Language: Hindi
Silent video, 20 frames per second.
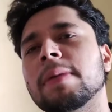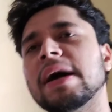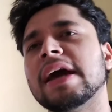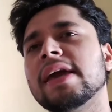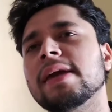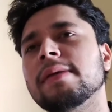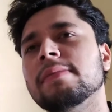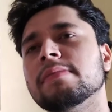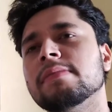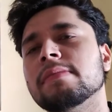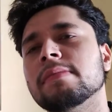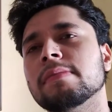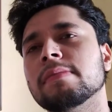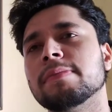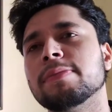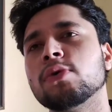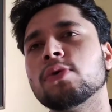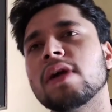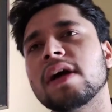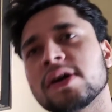भाई
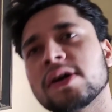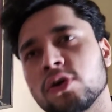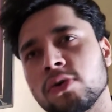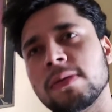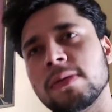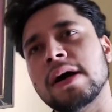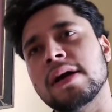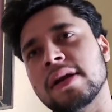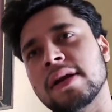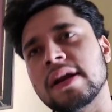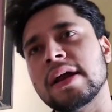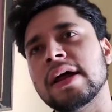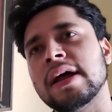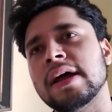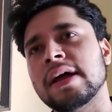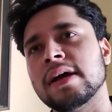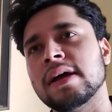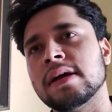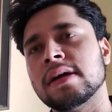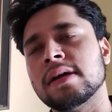बुरा क्यों मान रहा
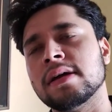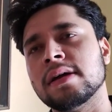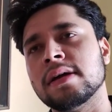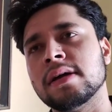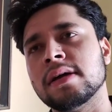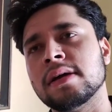है